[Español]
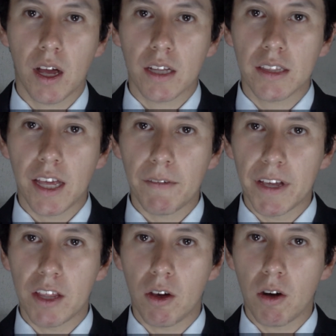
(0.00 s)

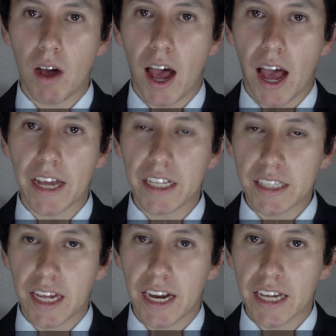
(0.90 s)
debido a
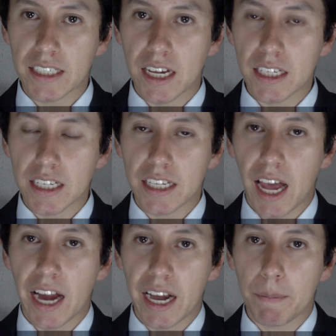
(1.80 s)
intereses y
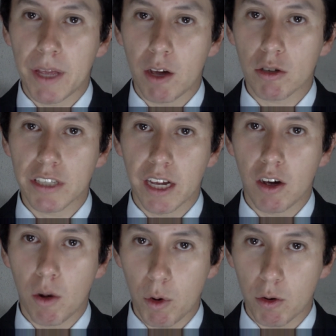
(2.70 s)
a enemigos en
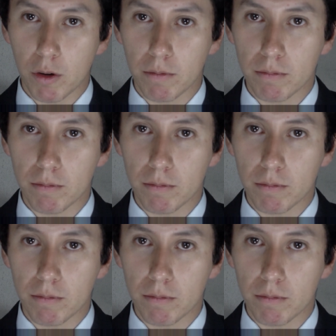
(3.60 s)
común.